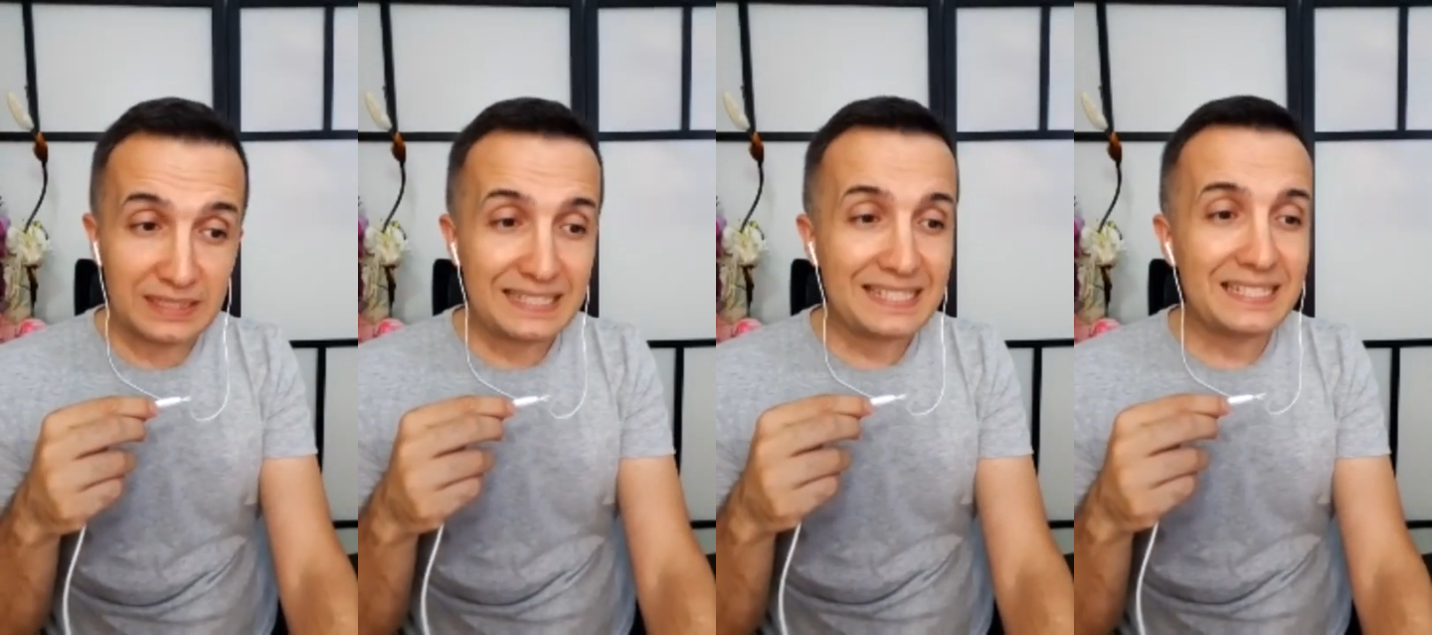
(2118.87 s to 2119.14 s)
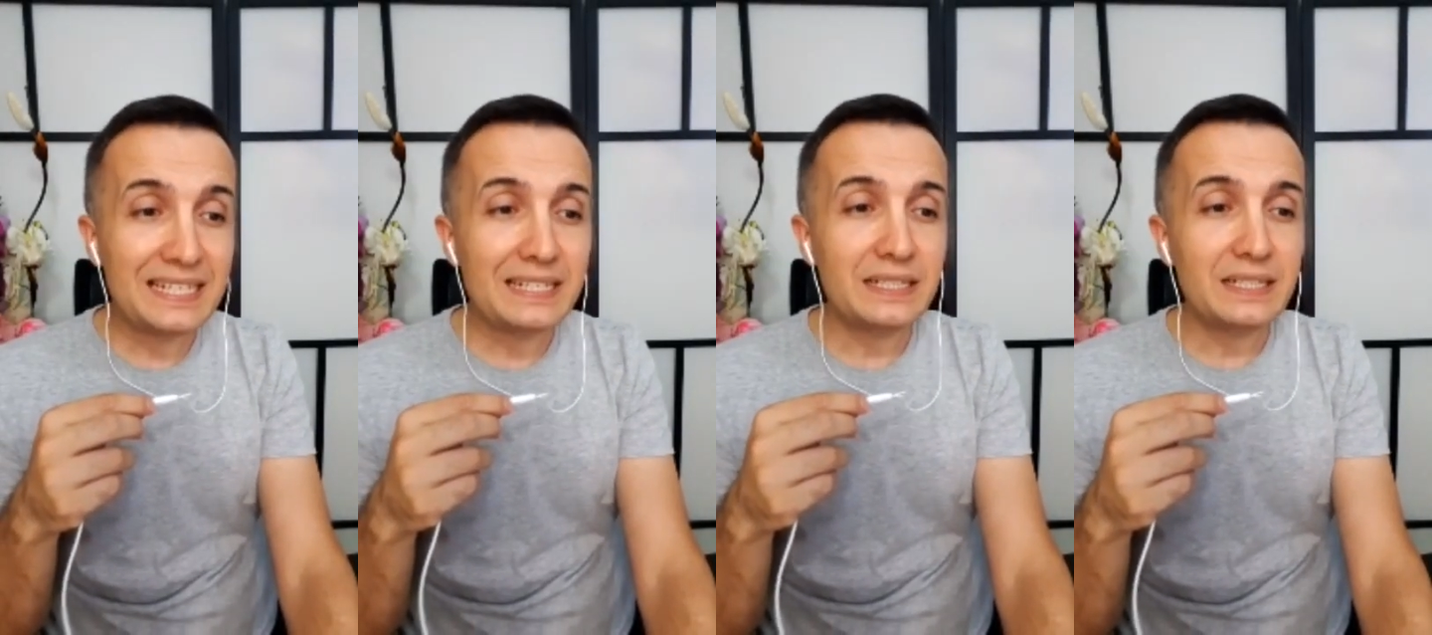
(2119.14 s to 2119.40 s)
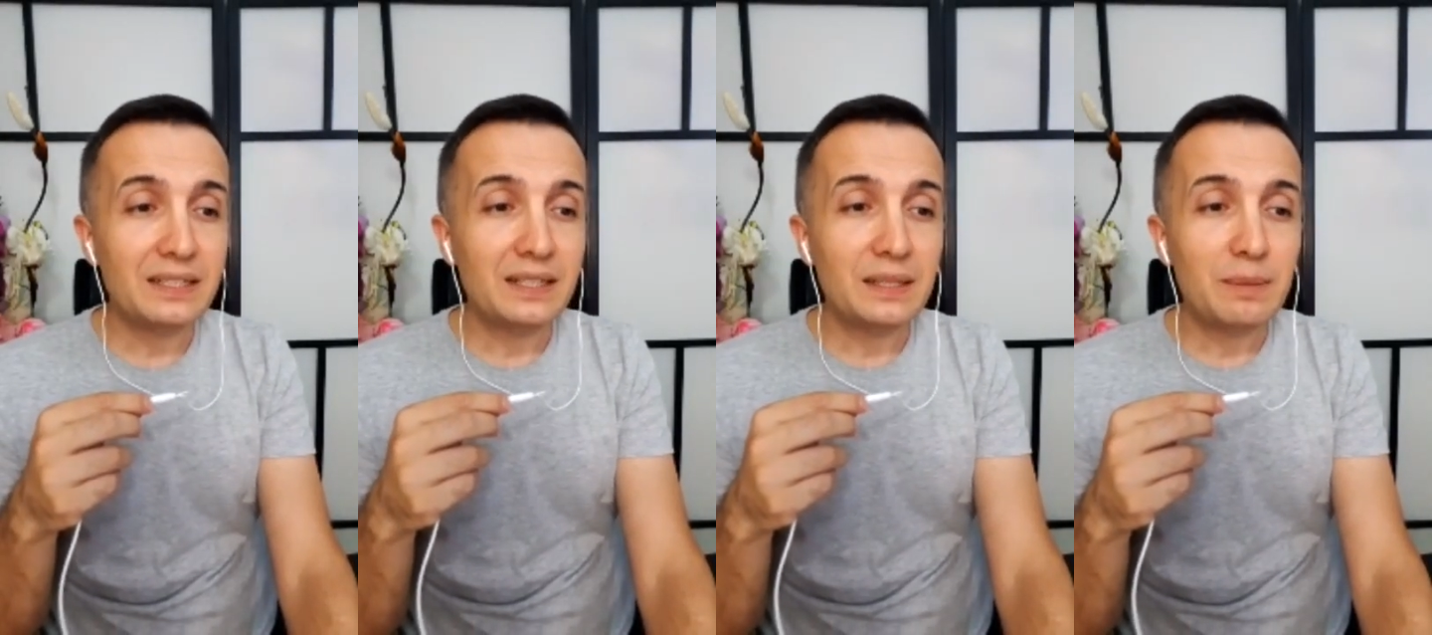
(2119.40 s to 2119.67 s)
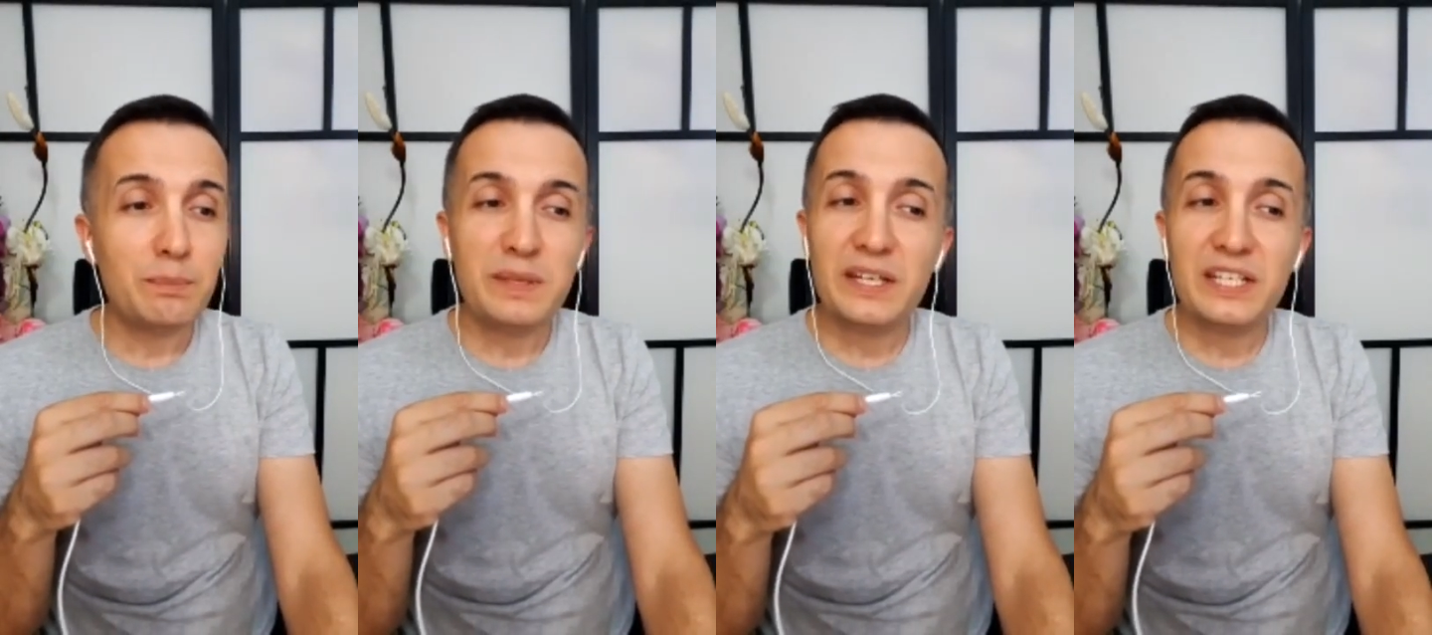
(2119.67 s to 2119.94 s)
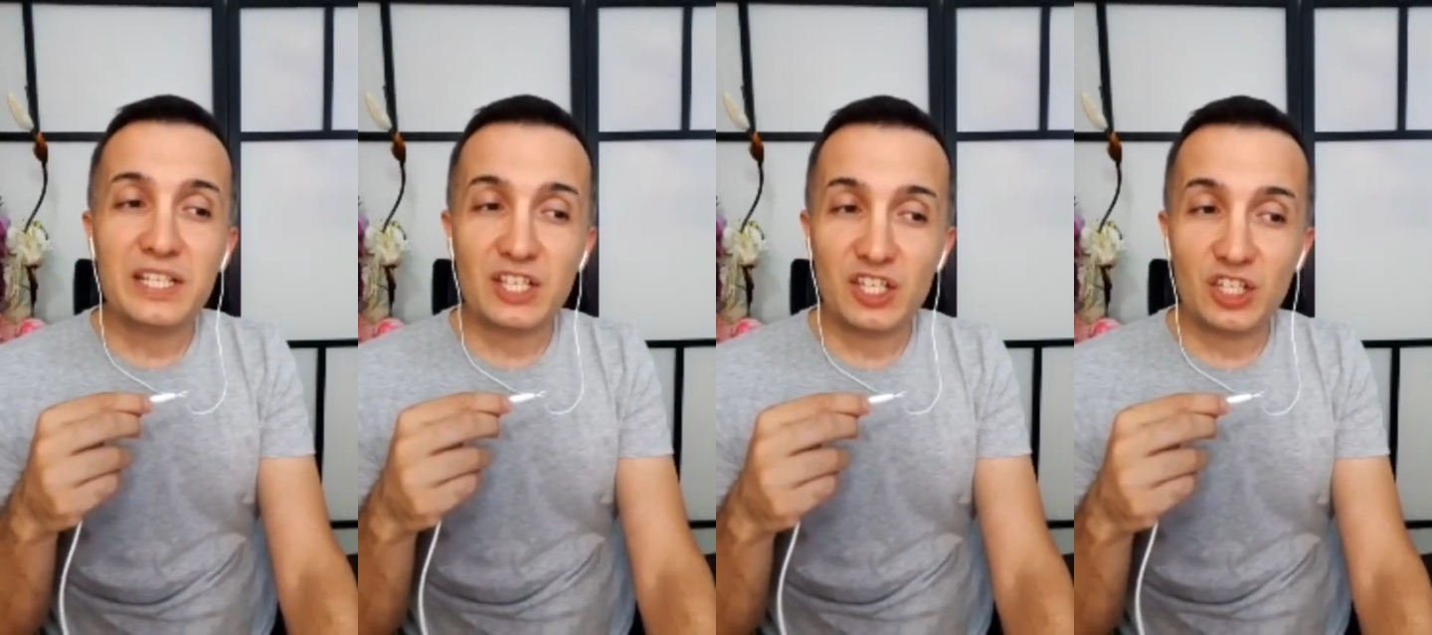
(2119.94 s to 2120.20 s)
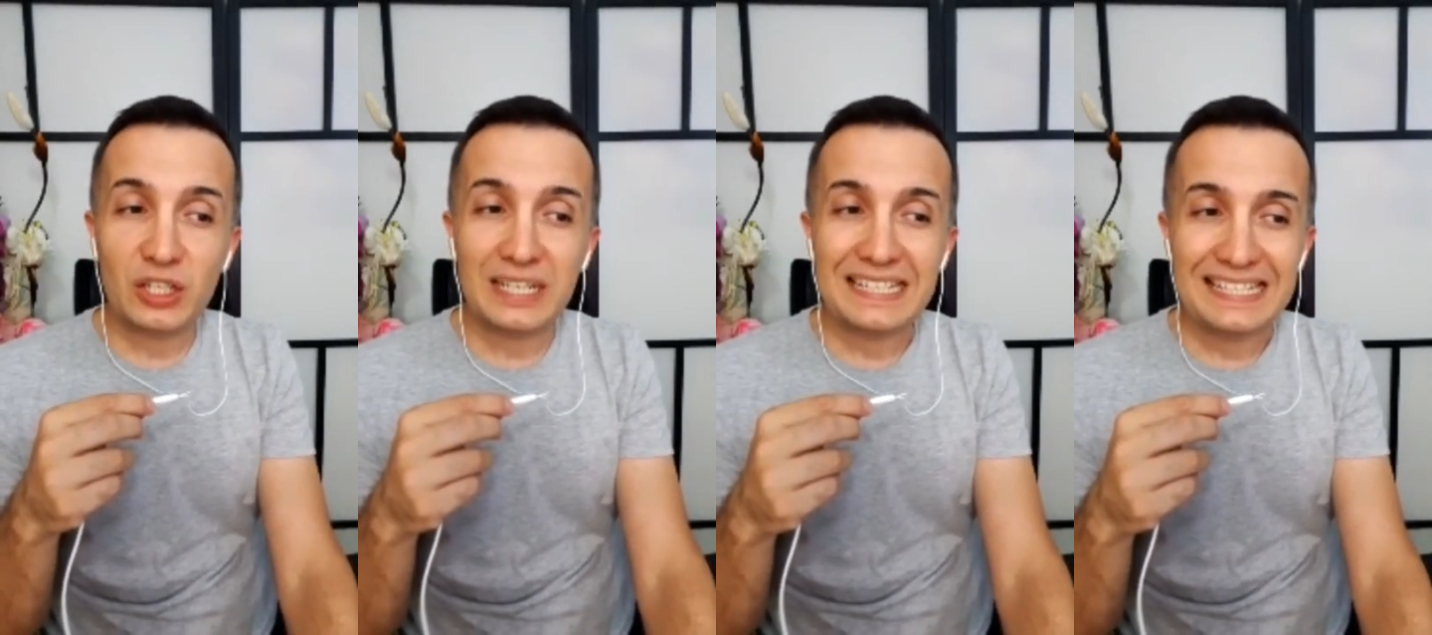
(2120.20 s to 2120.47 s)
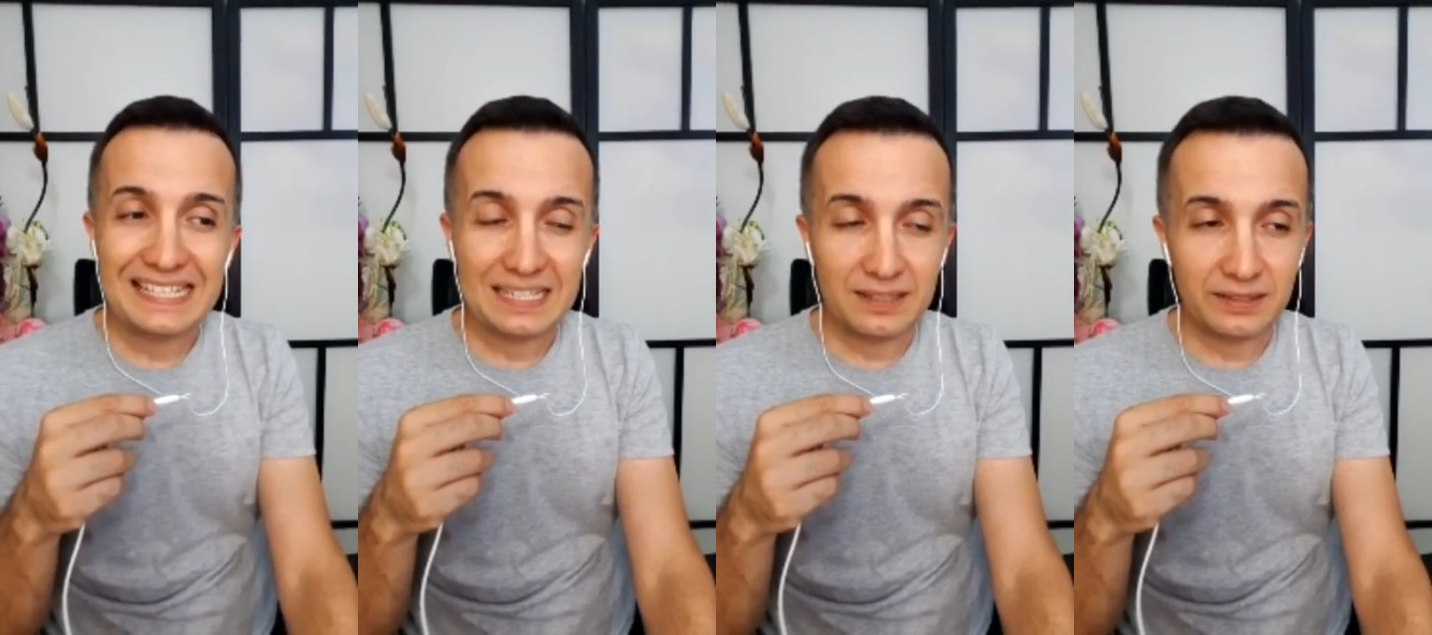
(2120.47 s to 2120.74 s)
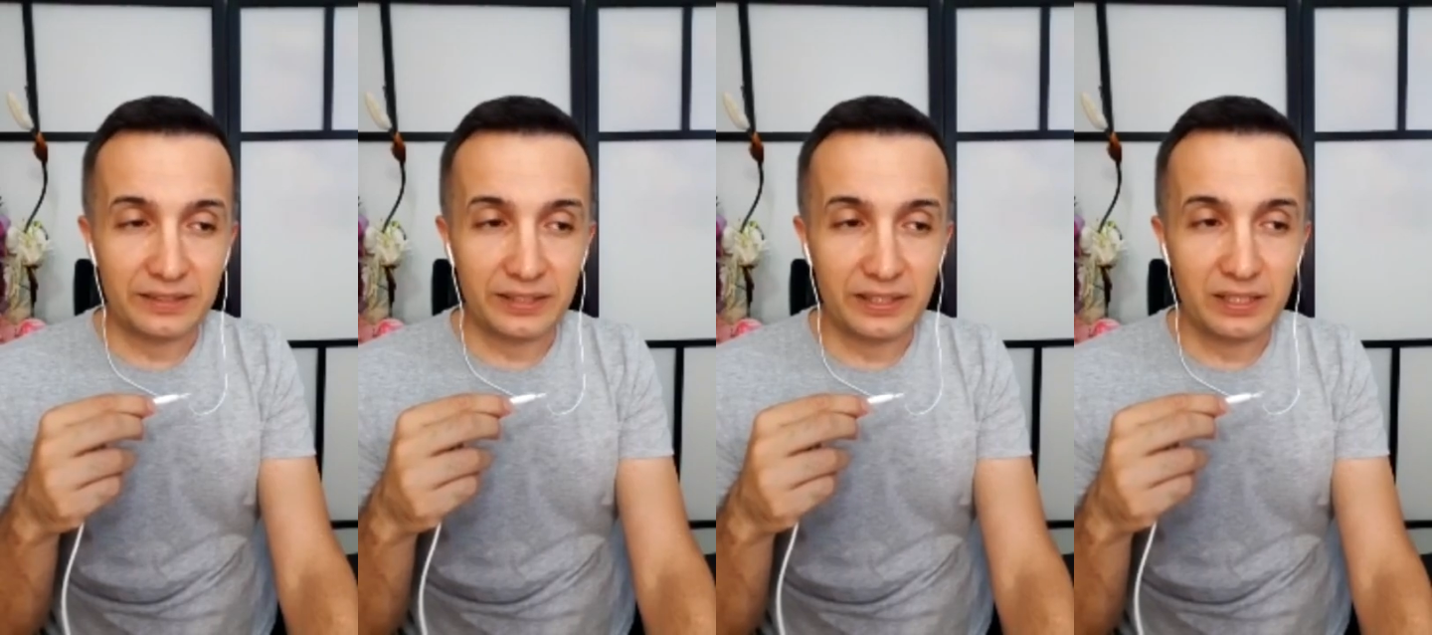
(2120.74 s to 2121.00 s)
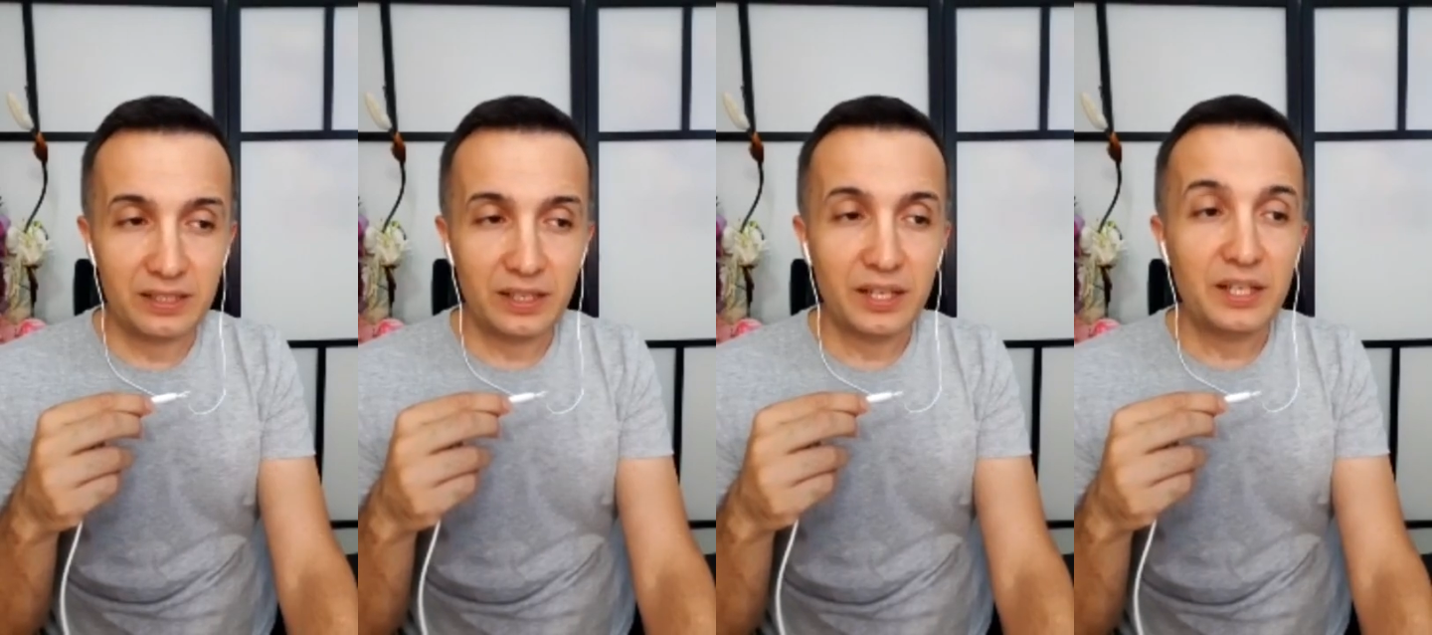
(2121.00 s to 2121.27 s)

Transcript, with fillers: Sarı bir yaşına girdi.